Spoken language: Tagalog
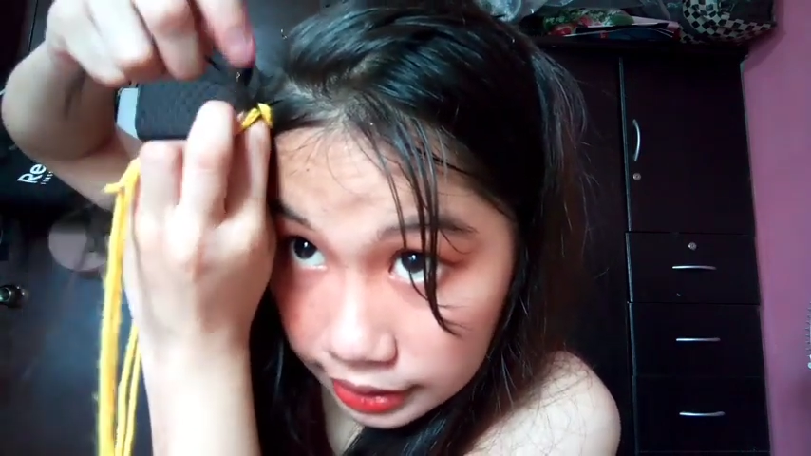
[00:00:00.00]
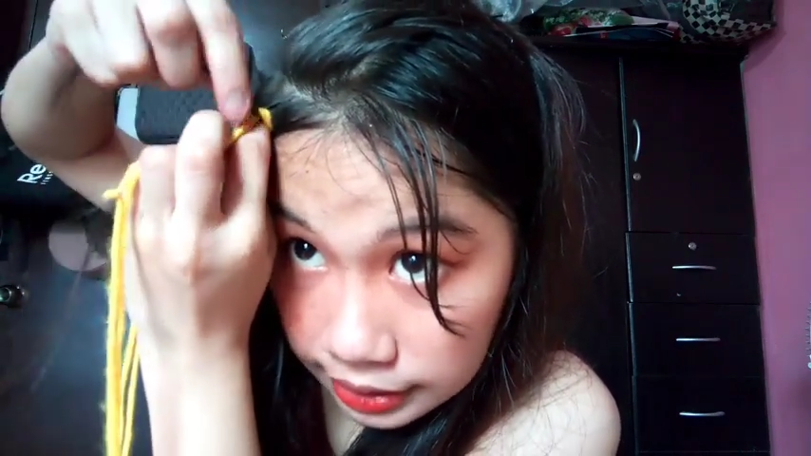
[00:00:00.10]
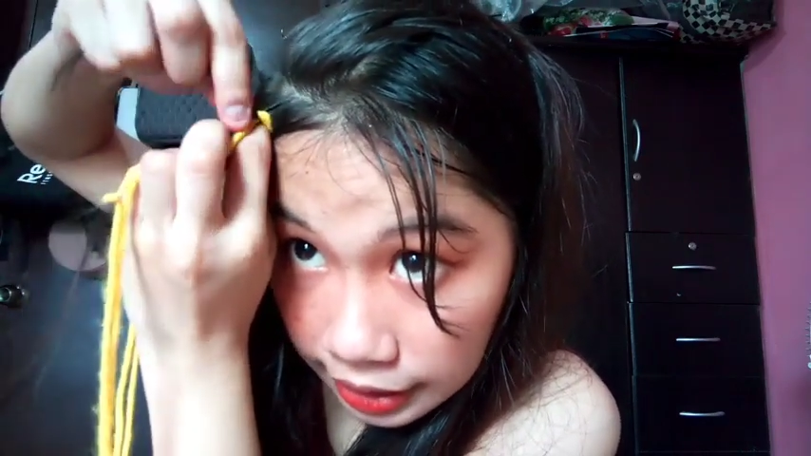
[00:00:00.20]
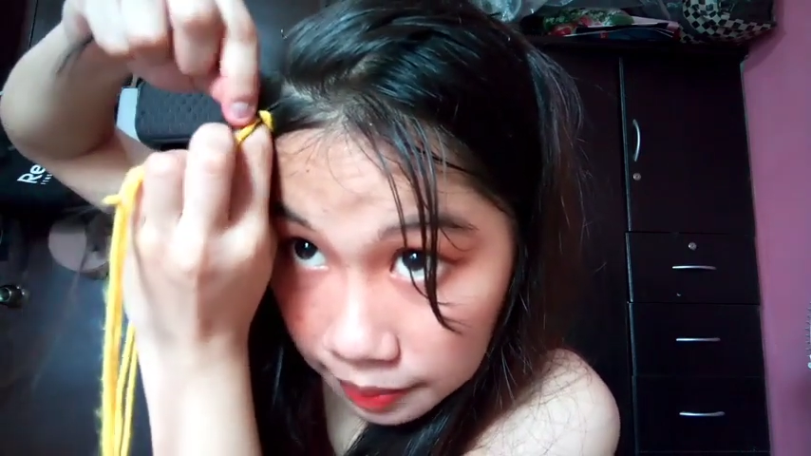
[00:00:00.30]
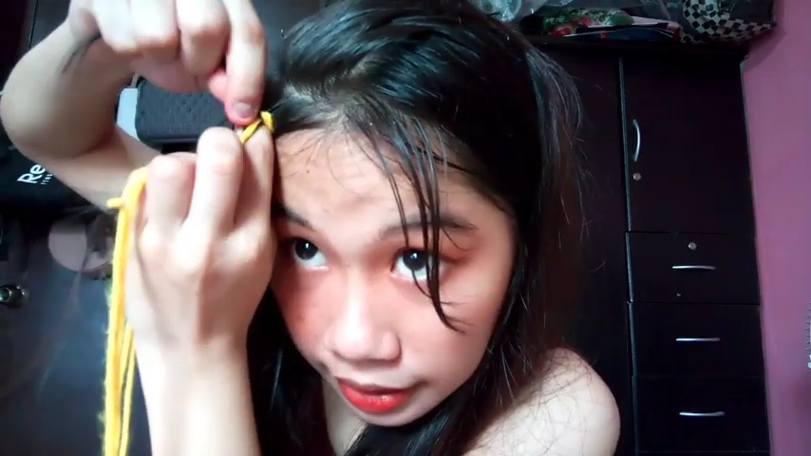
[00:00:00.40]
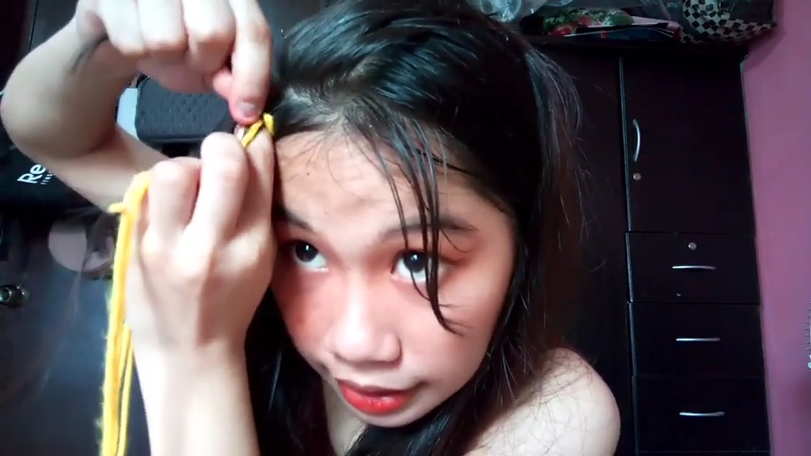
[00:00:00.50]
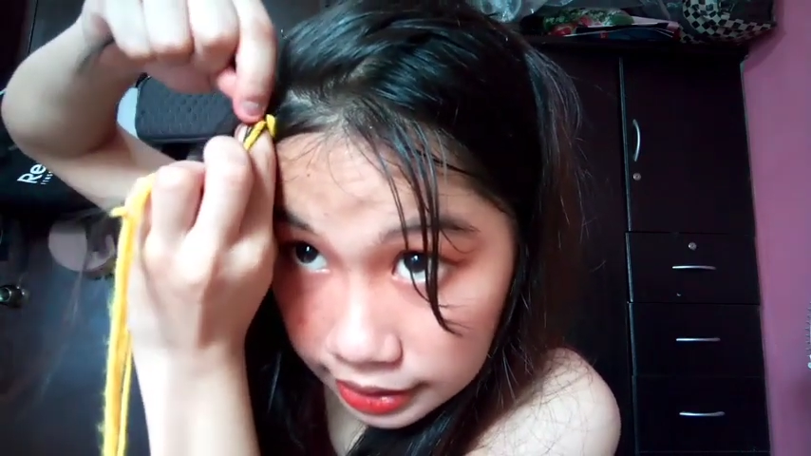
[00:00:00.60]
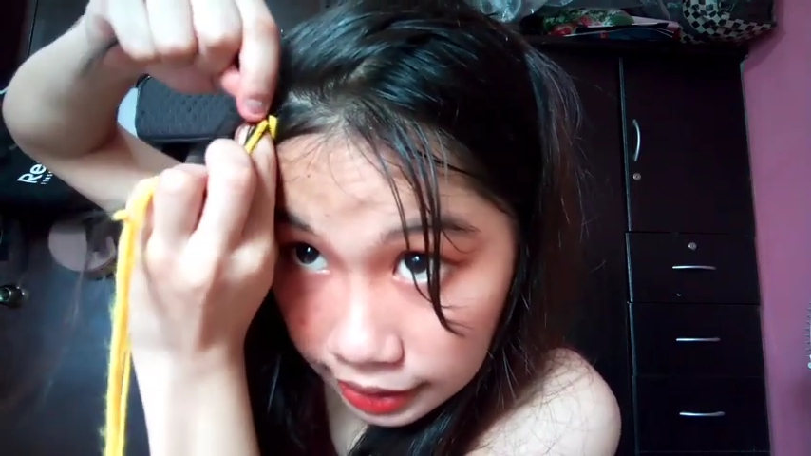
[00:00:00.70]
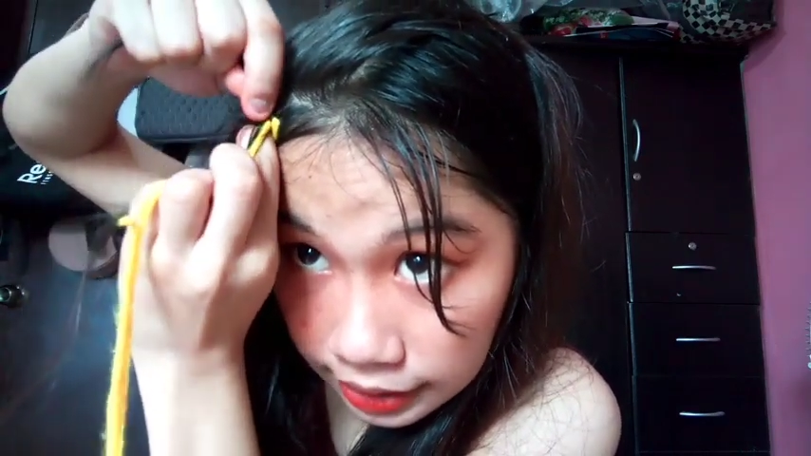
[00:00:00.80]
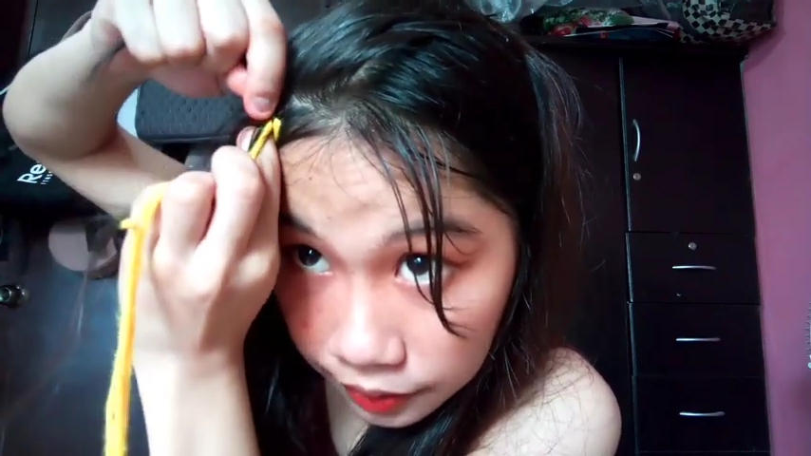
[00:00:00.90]
same lang
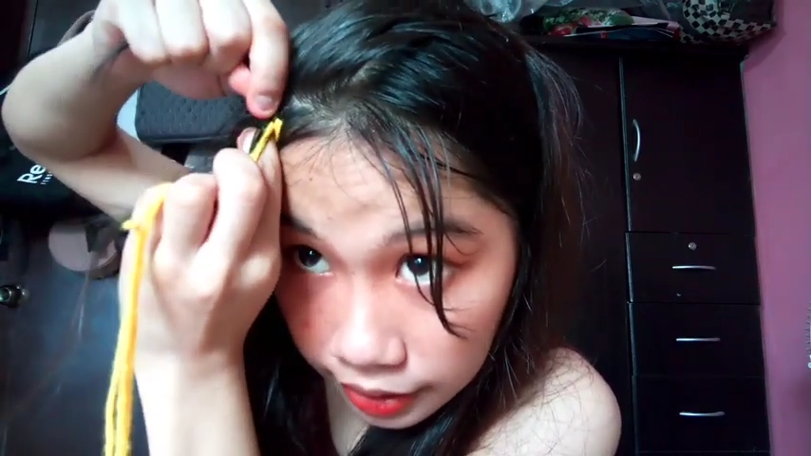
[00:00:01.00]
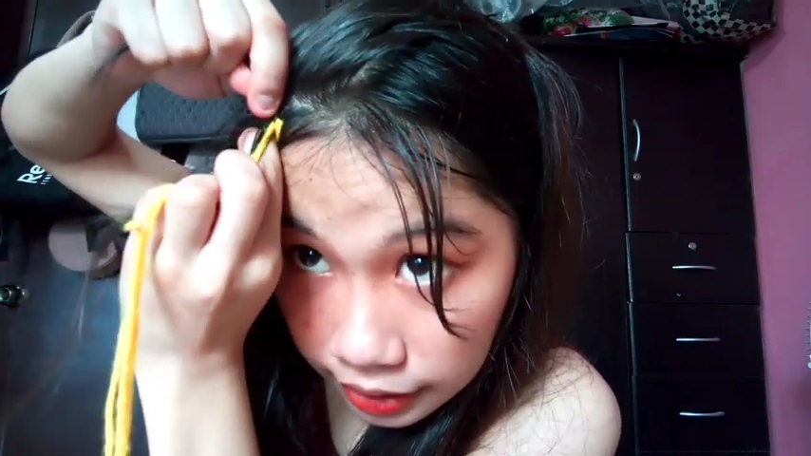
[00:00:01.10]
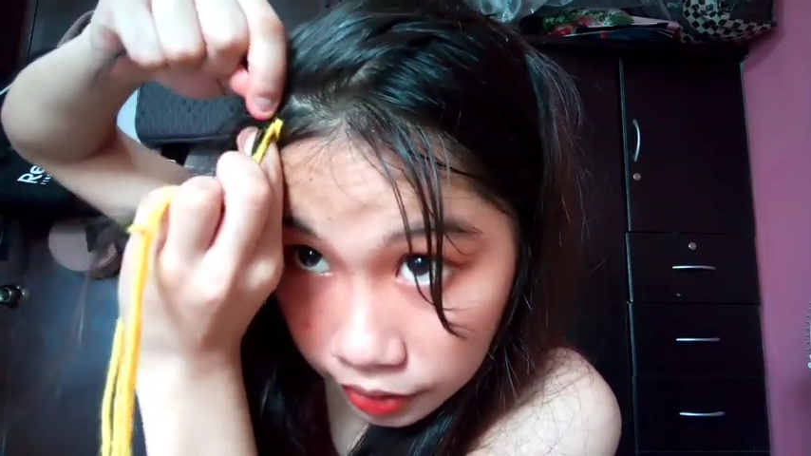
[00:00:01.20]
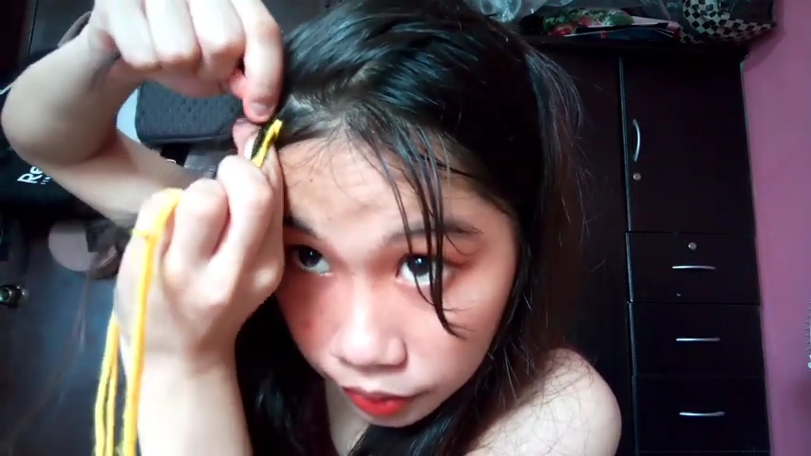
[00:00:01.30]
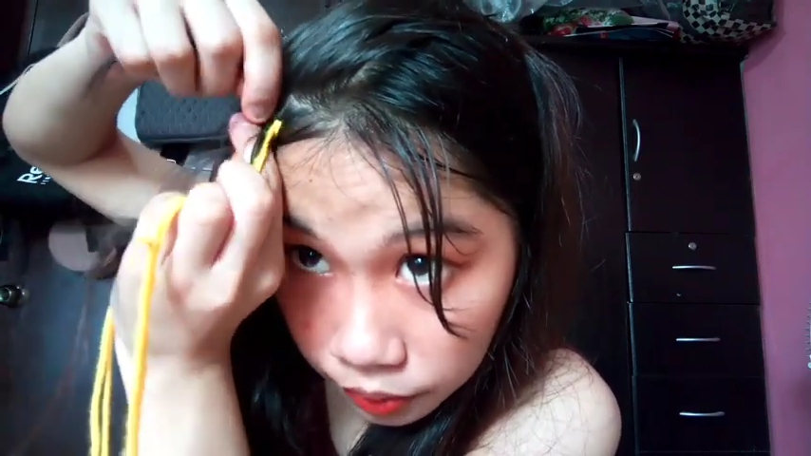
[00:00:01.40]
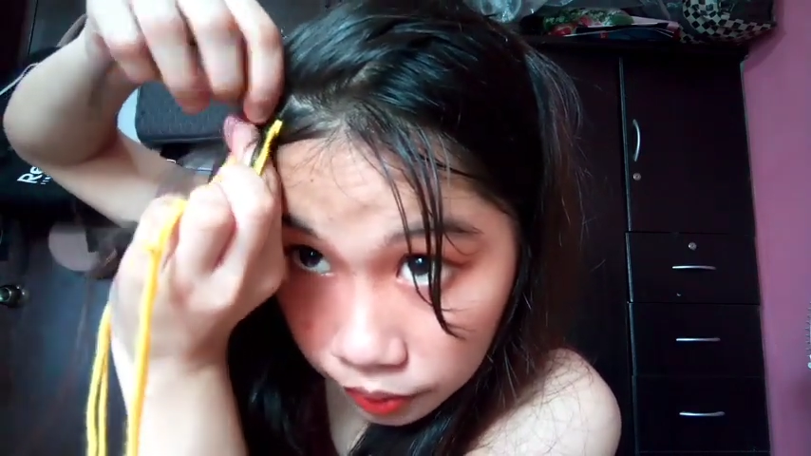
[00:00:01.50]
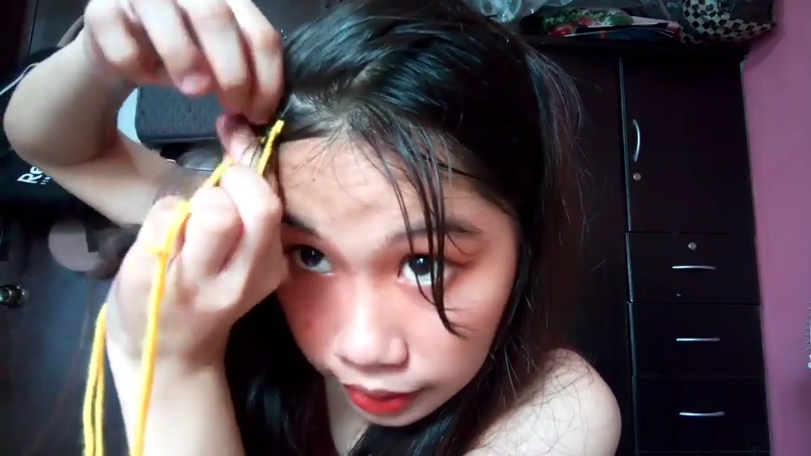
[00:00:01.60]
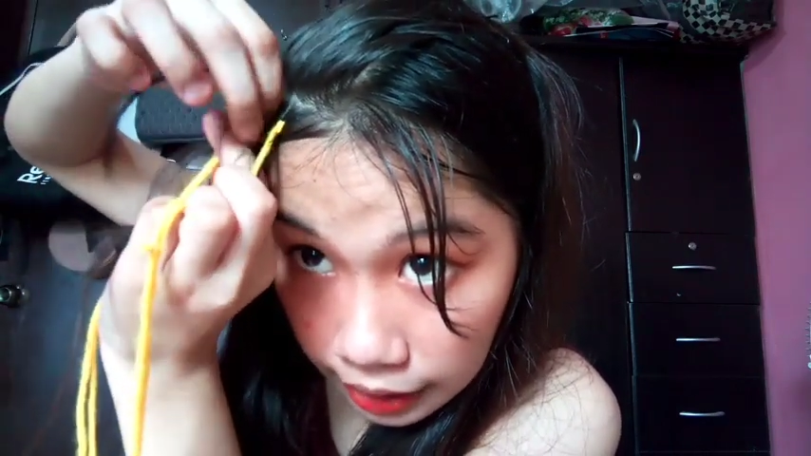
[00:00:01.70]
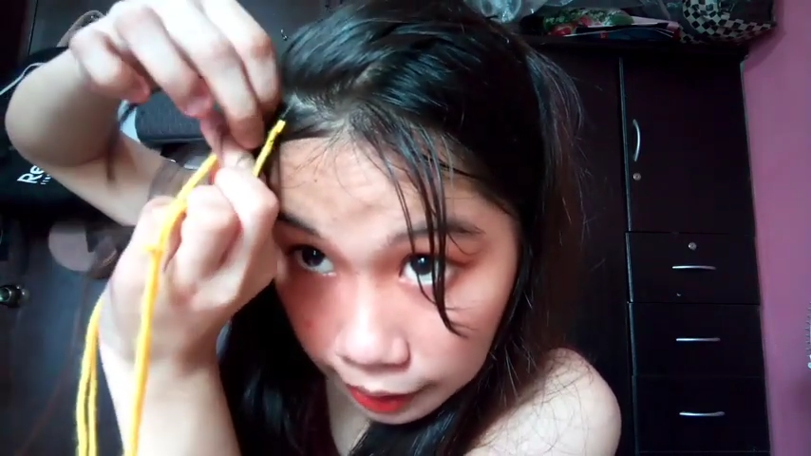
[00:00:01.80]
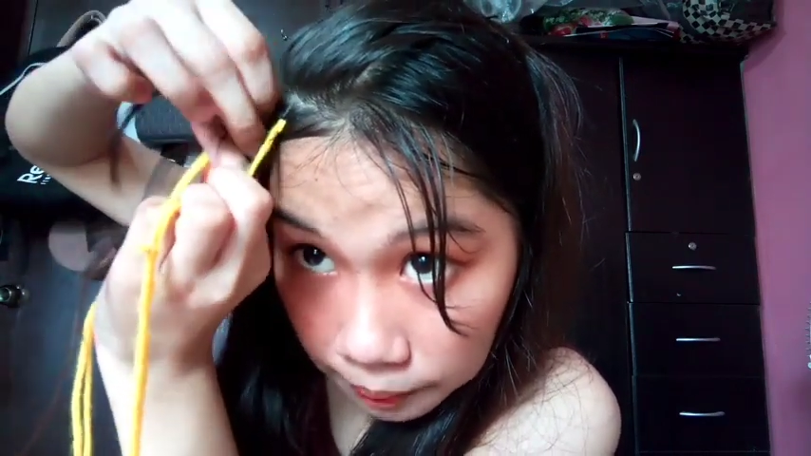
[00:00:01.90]
sa ginawa natin nung
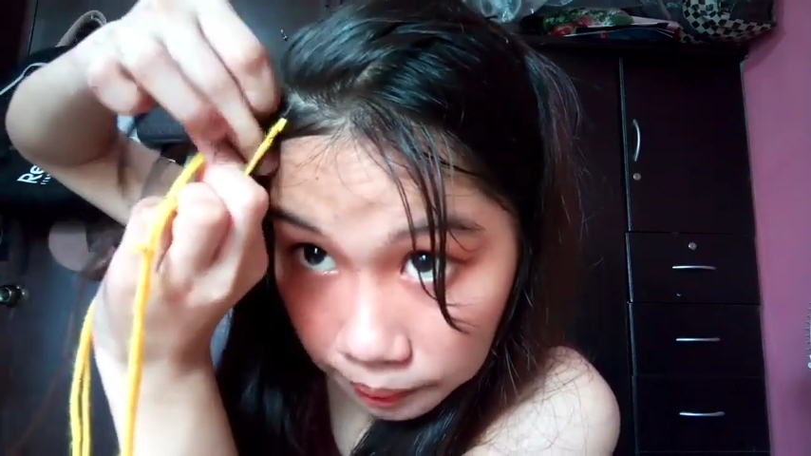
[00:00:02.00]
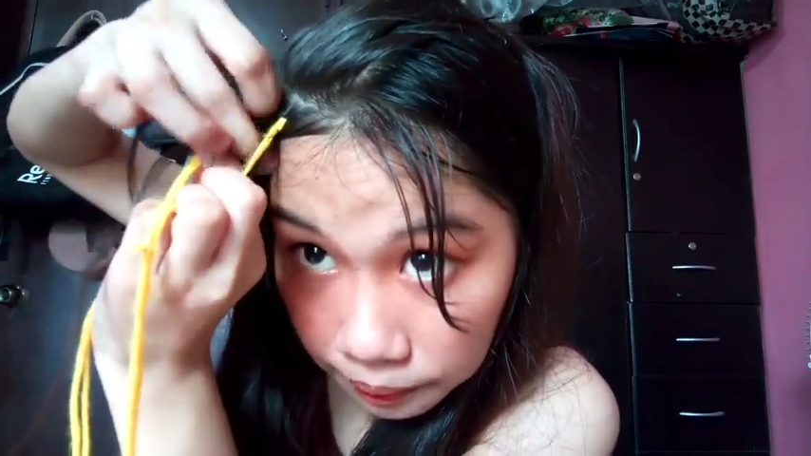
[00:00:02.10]
una.